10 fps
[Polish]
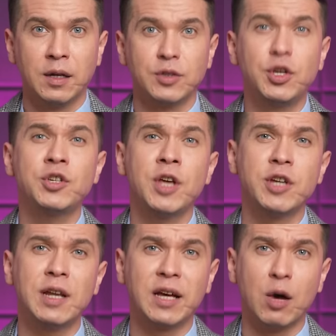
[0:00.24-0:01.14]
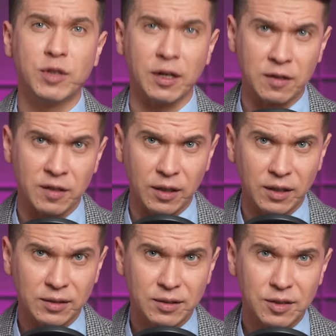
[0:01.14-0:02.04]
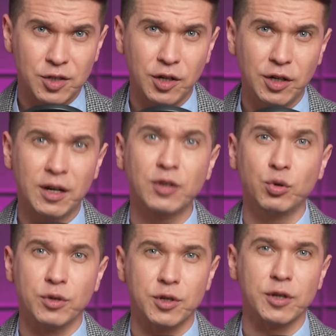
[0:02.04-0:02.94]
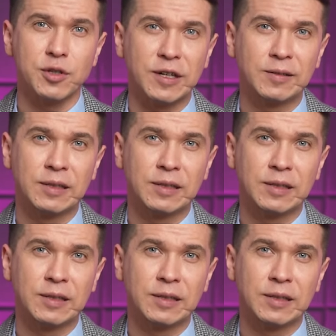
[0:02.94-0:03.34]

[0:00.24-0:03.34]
Dziś niedziela Gaudette, czyli radujcie się.